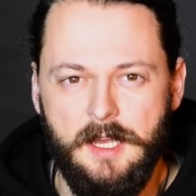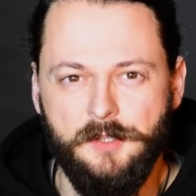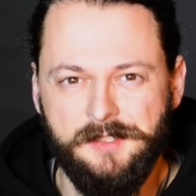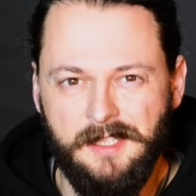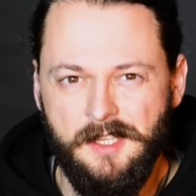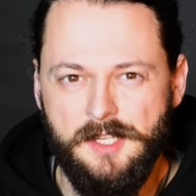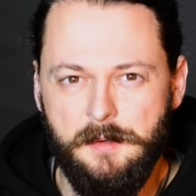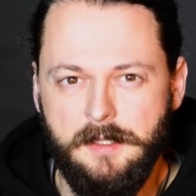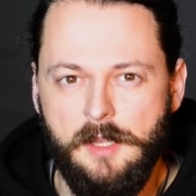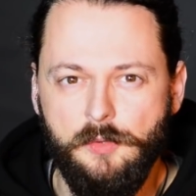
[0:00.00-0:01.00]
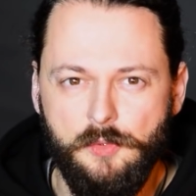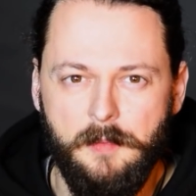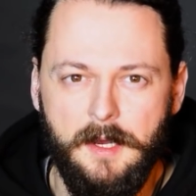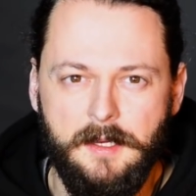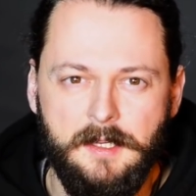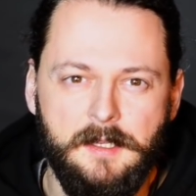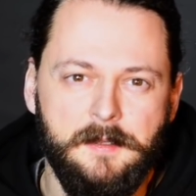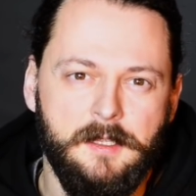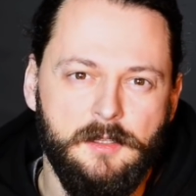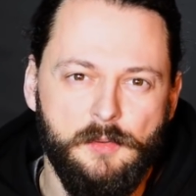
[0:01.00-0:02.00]
na ostatnie działania YouTube'a,
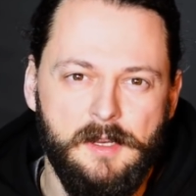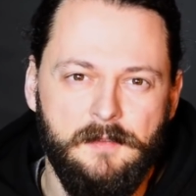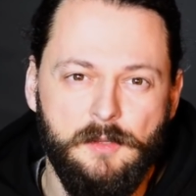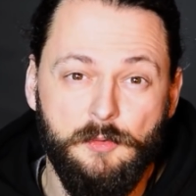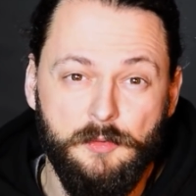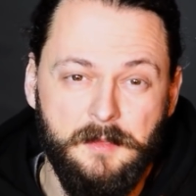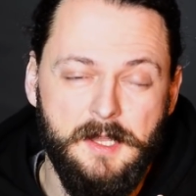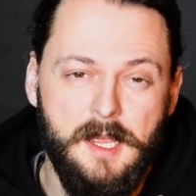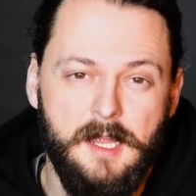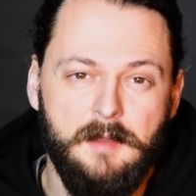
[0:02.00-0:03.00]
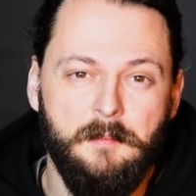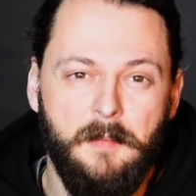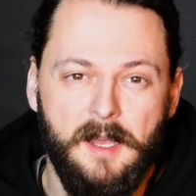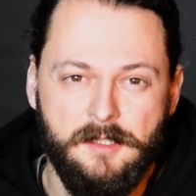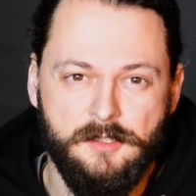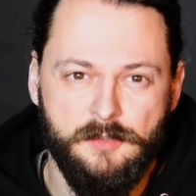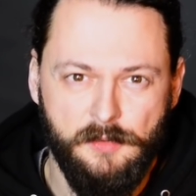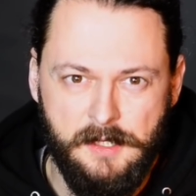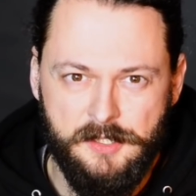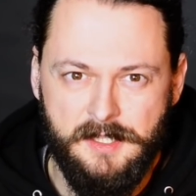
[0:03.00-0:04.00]
które według mnie bardzo
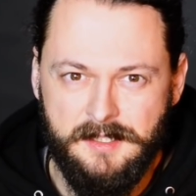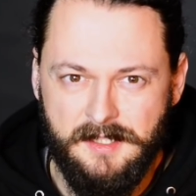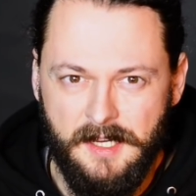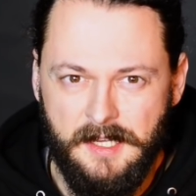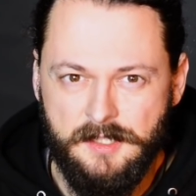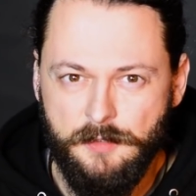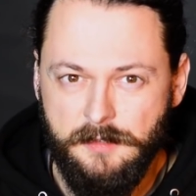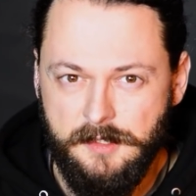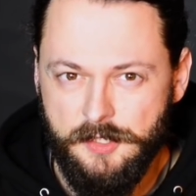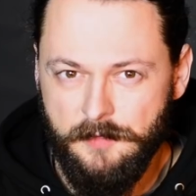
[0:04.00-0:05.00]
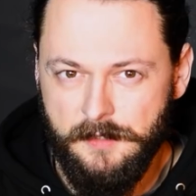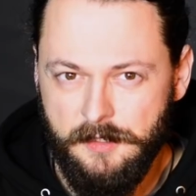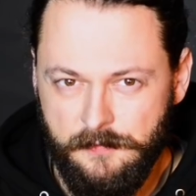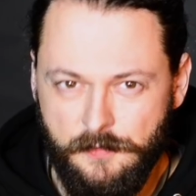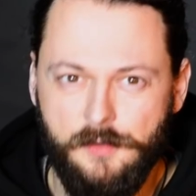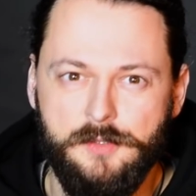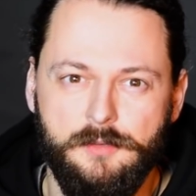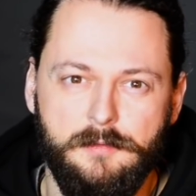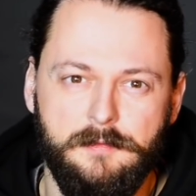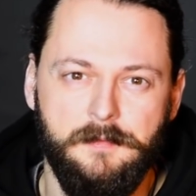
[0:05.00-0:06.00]
skutecznie zniechęcą niszowych
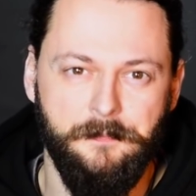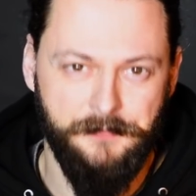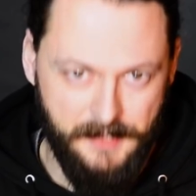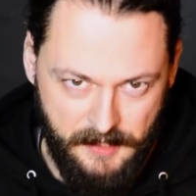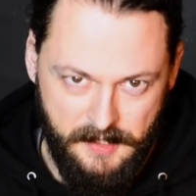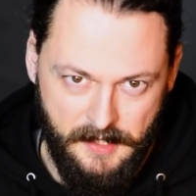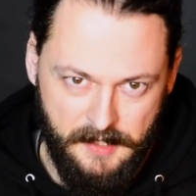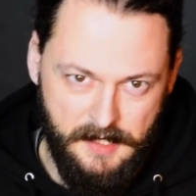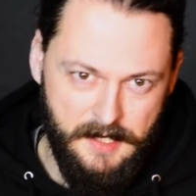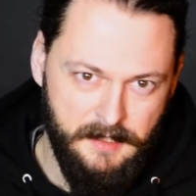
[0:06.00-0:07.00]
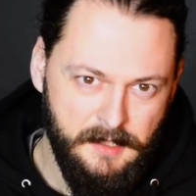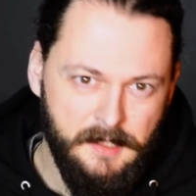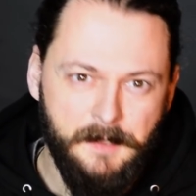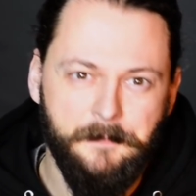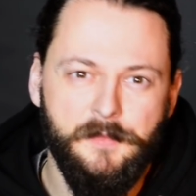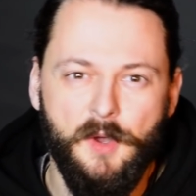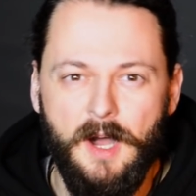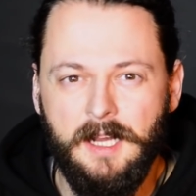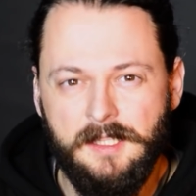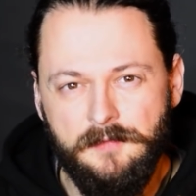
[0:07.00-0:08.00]
twórców, takich jak ja,
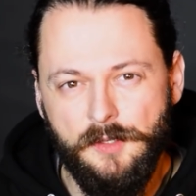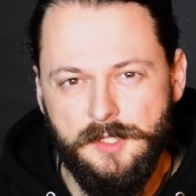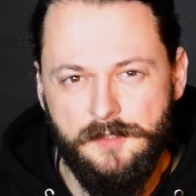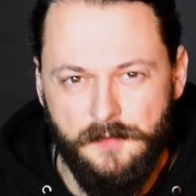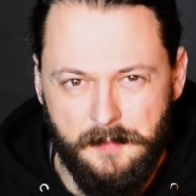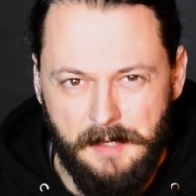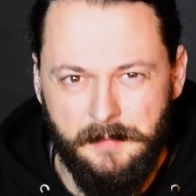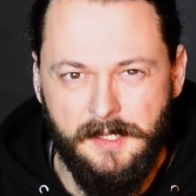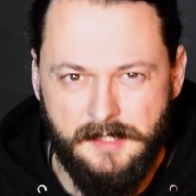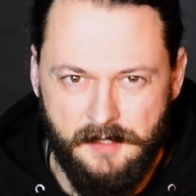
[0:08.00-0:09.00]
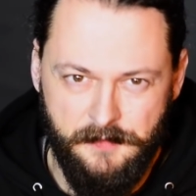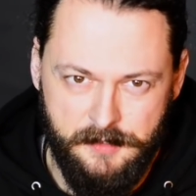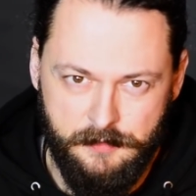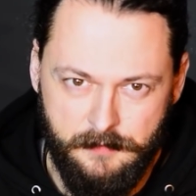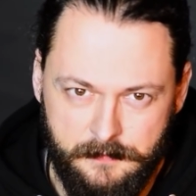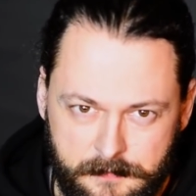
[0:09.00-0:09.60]
do aktywności w obrębie ich serwisu.